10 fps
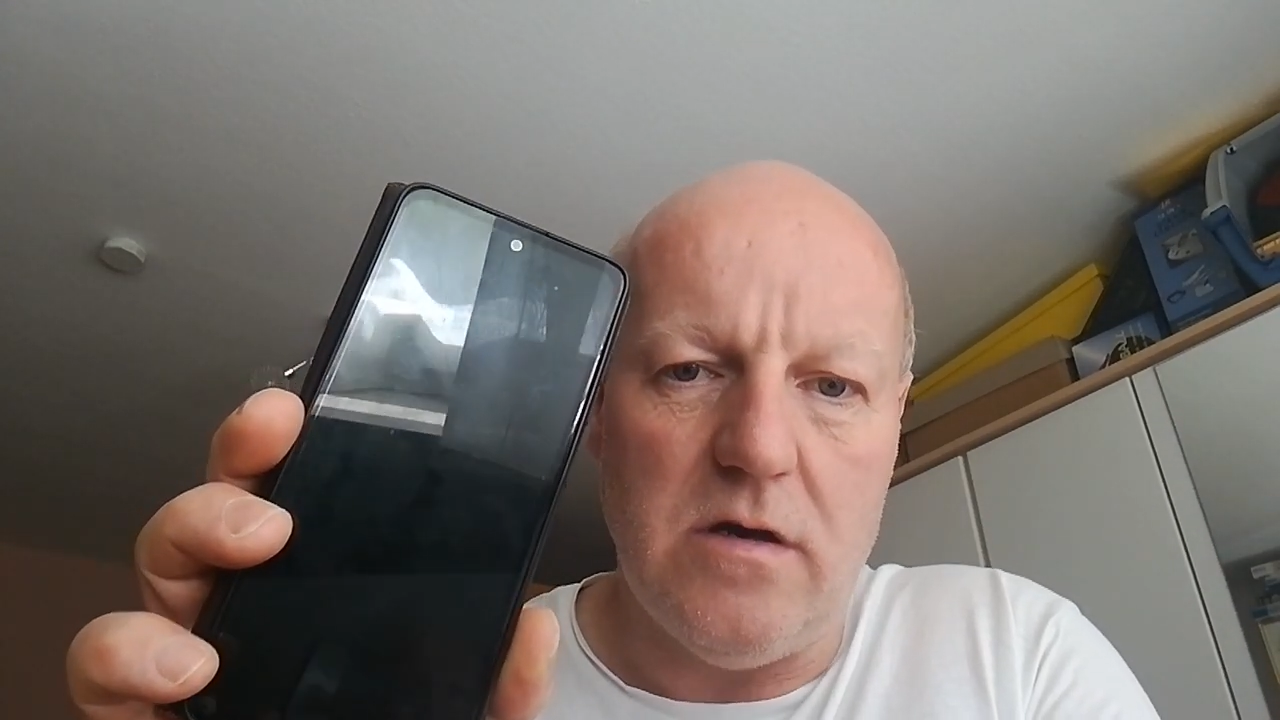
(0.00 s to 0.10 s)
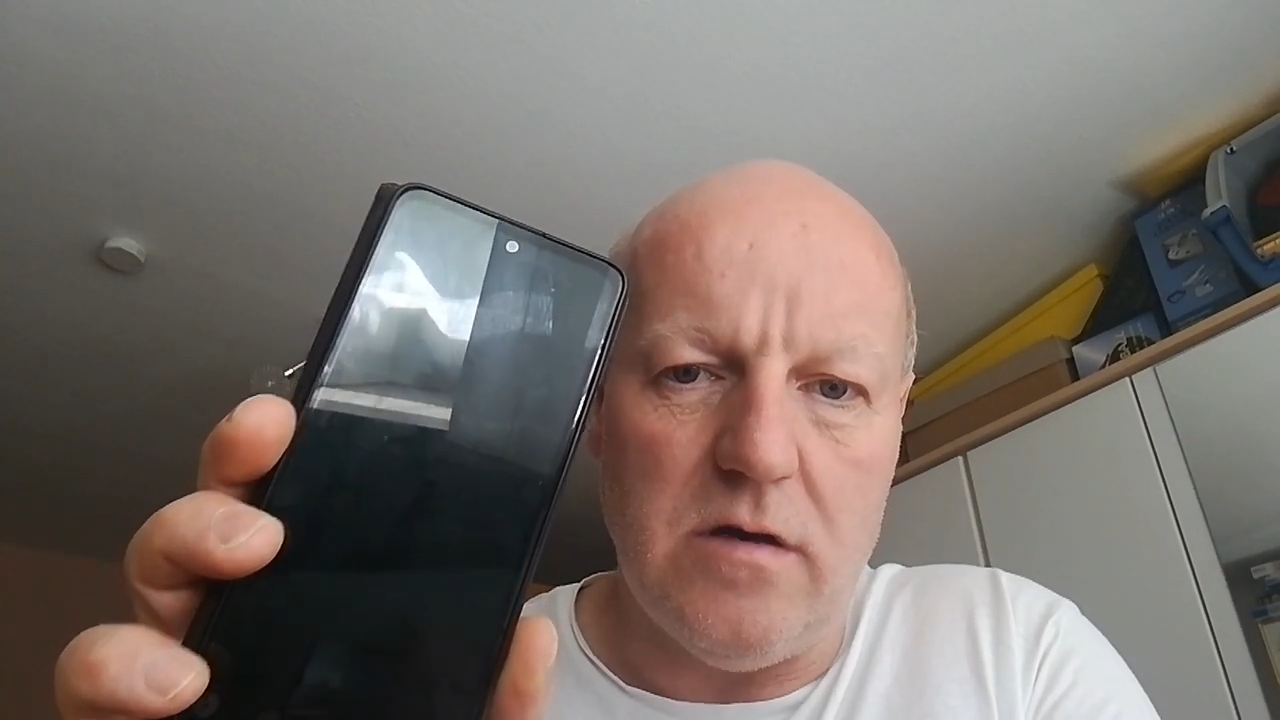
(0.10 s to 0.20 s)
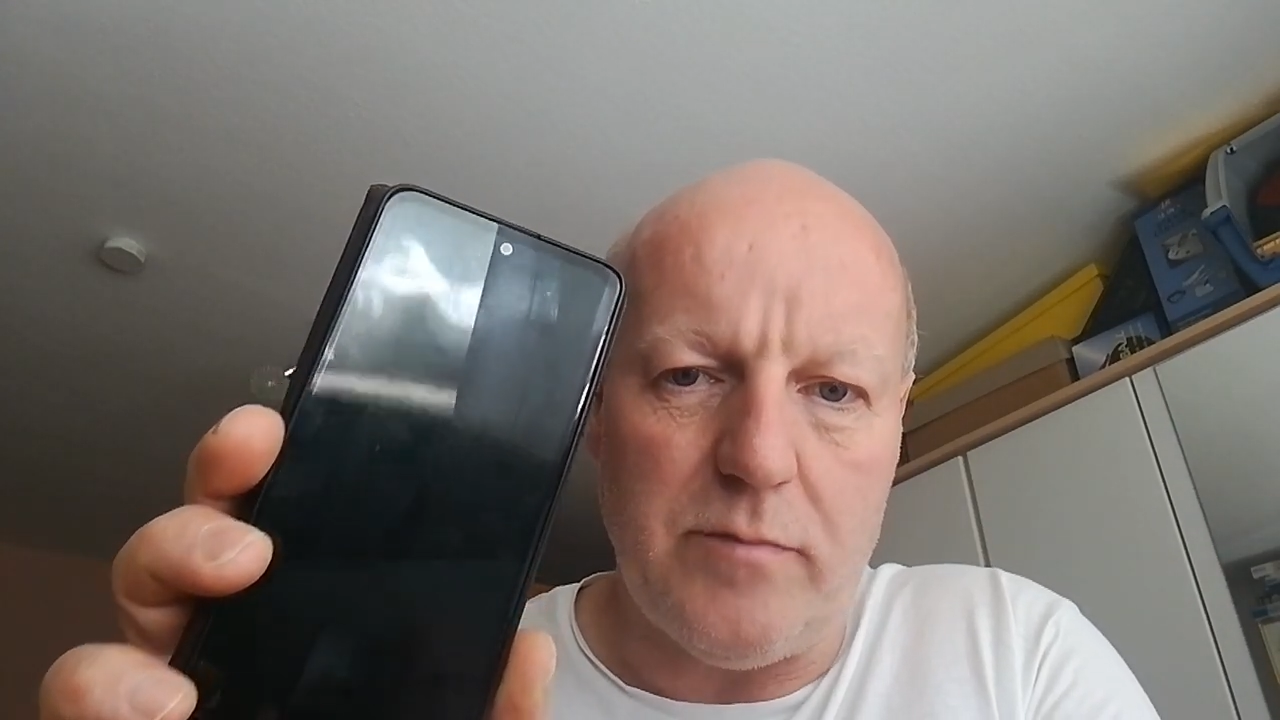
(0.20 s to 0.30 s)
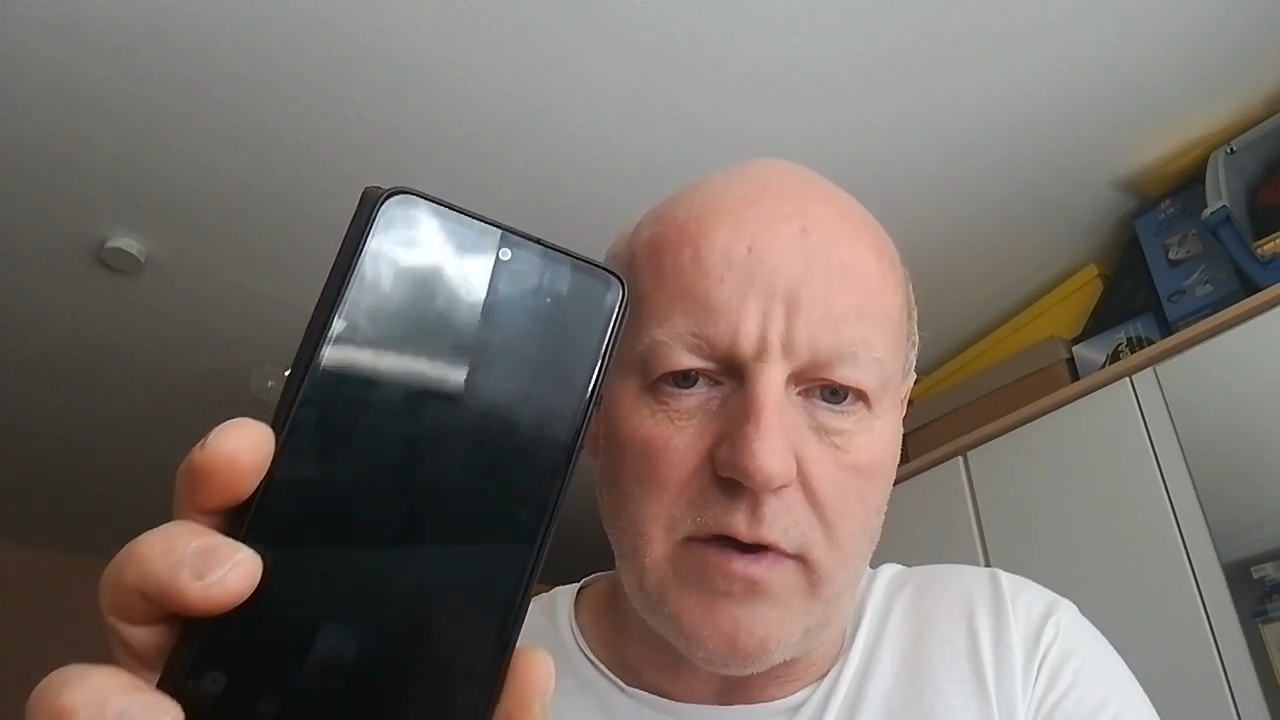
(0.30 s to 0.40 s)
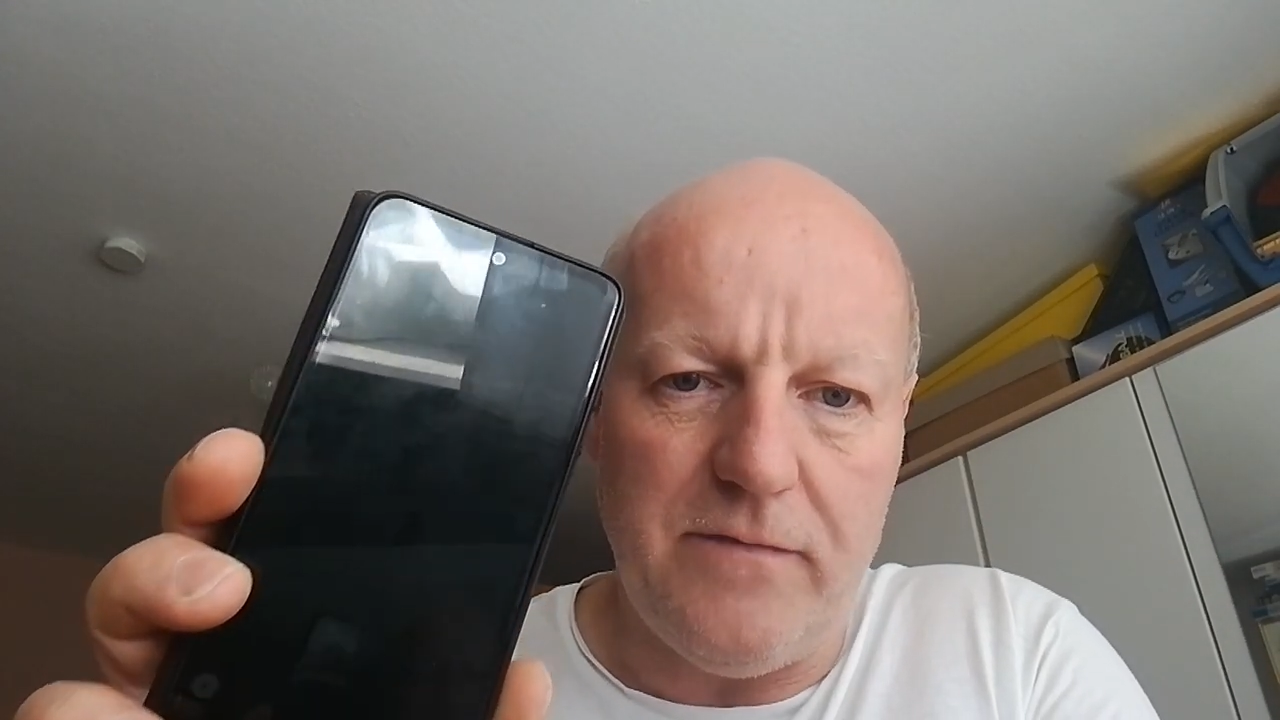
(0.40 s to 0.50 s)

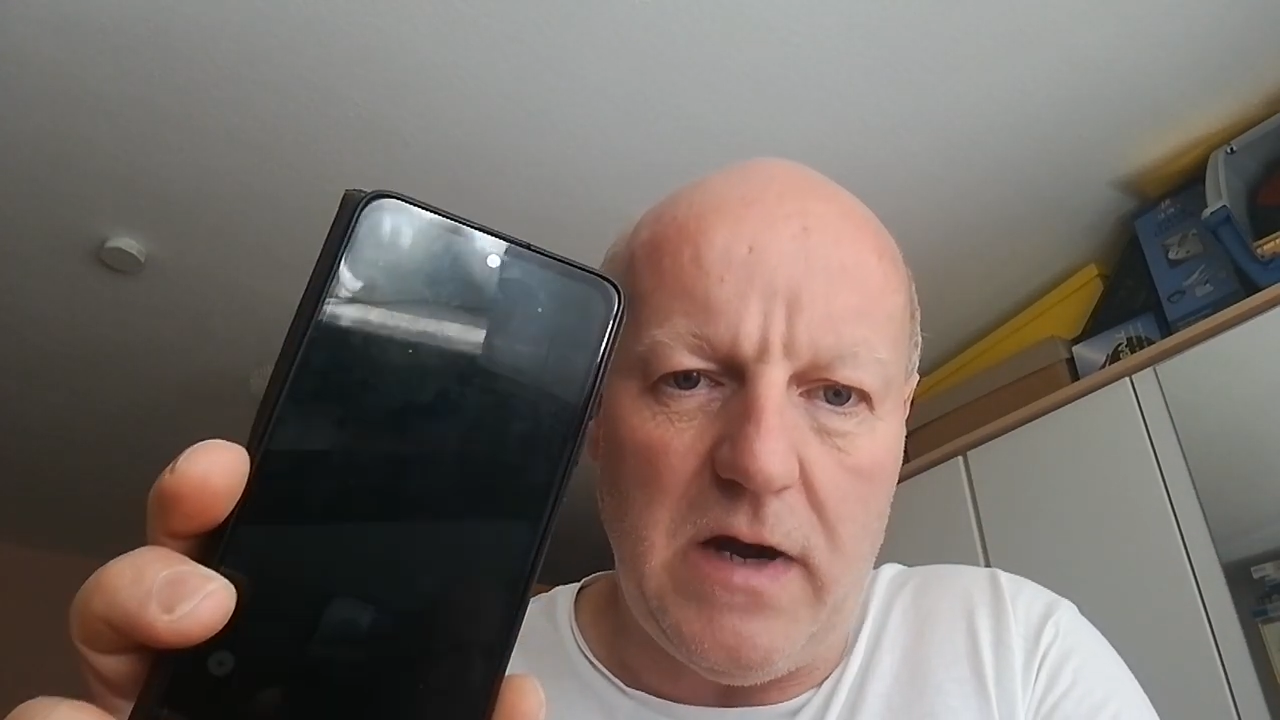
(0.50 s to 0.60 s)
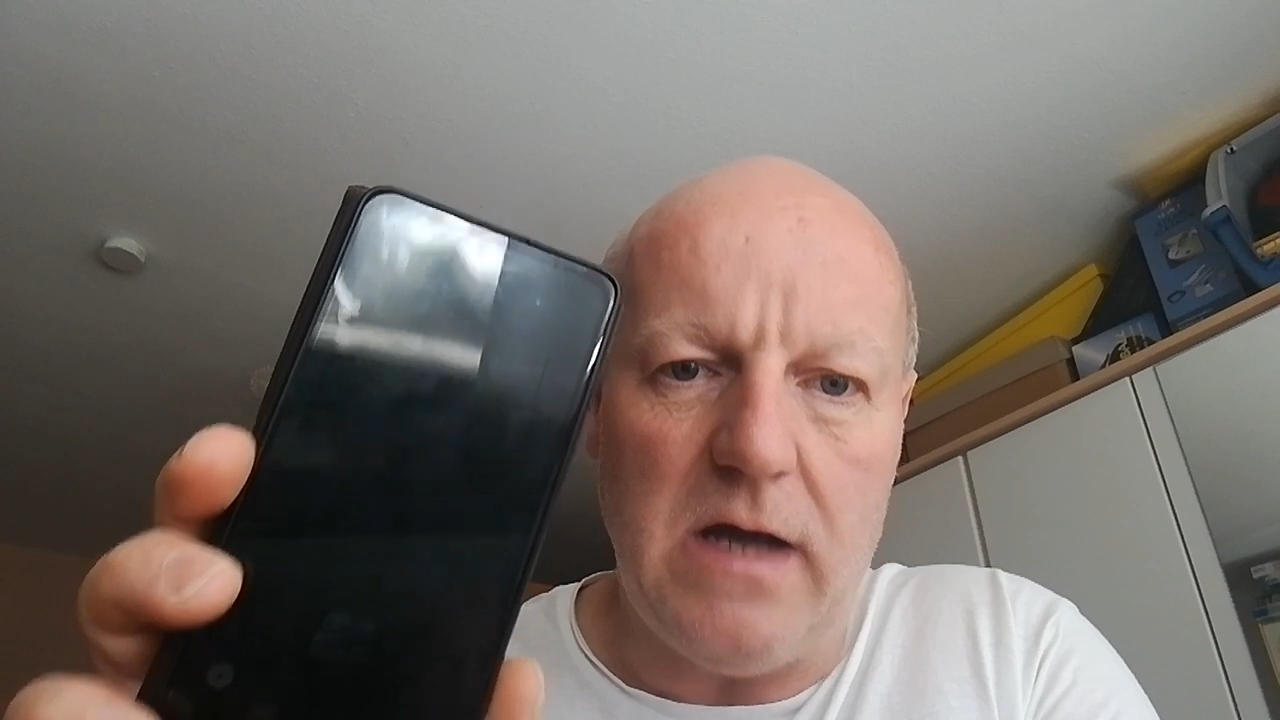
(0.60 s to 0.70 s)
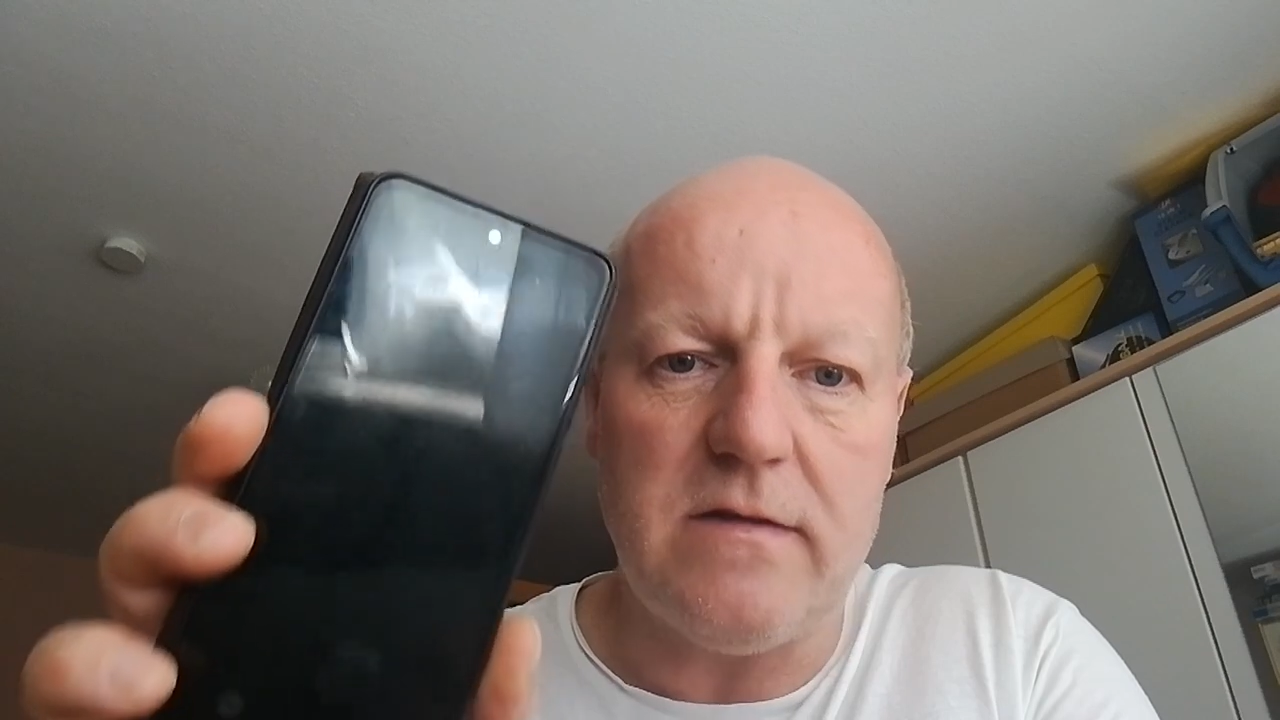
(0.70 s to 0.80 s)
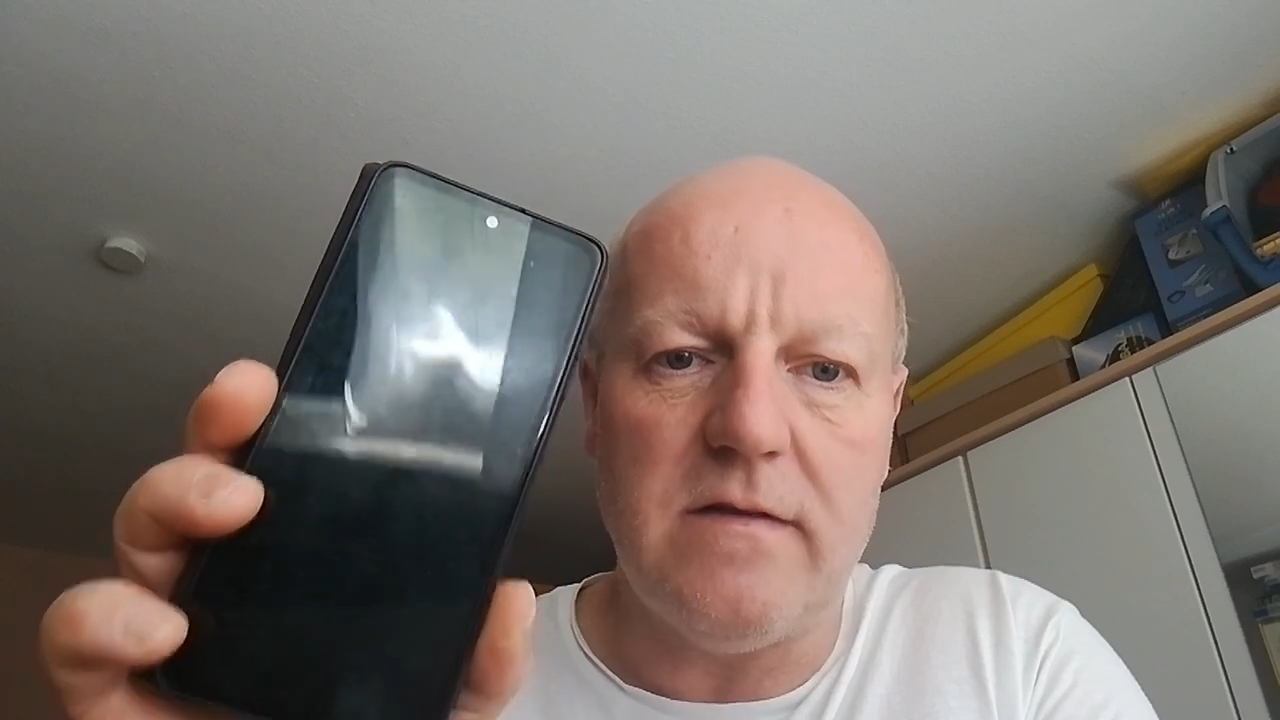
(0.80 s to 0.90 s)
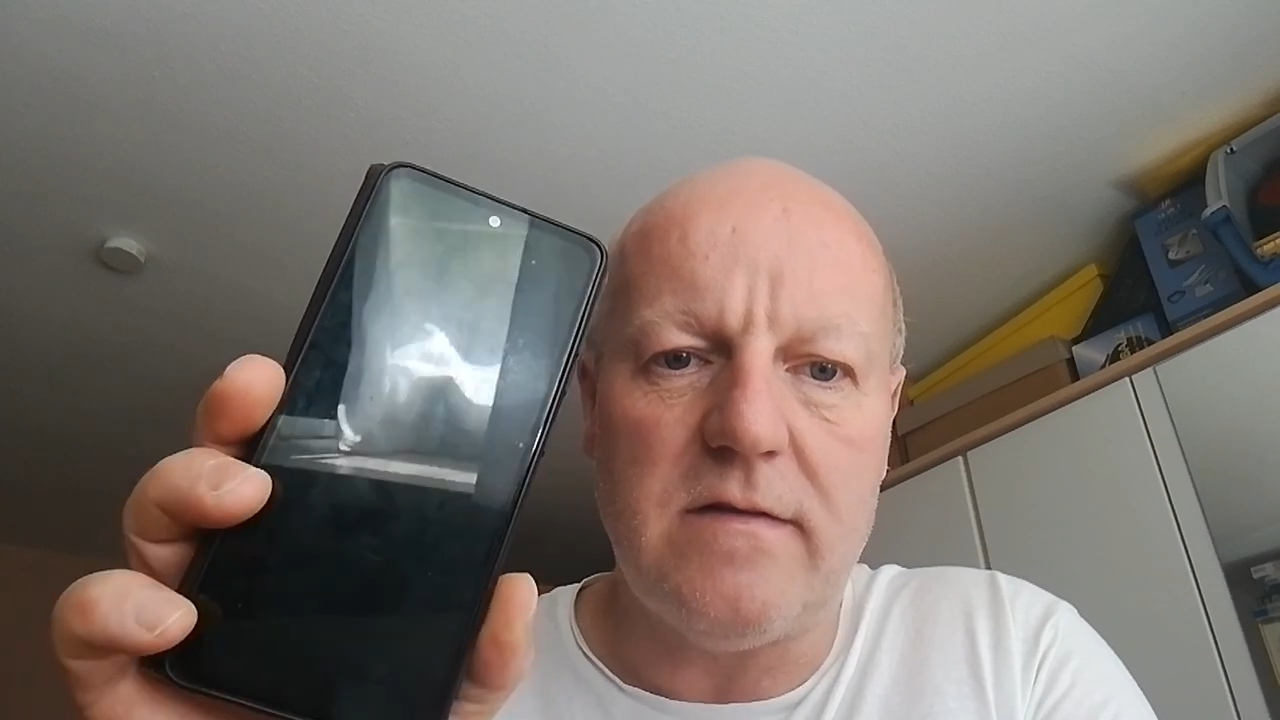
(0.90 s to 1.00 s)

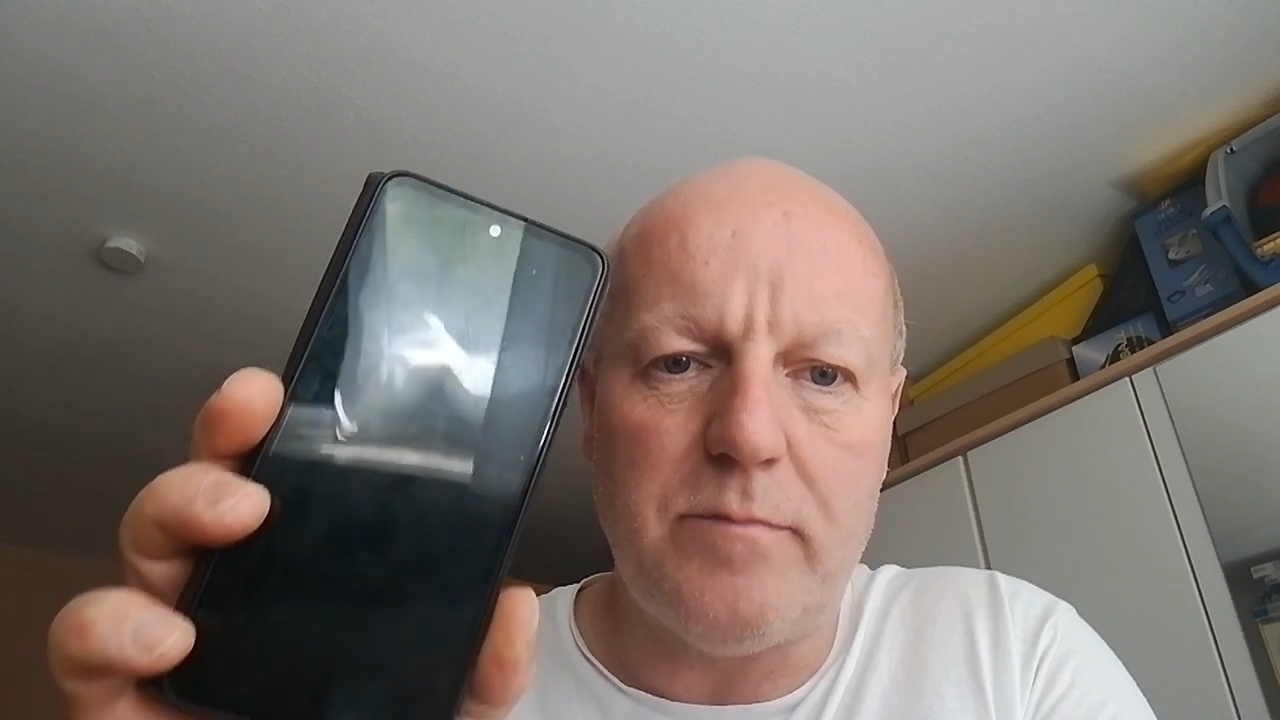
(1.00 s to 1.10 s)
privates,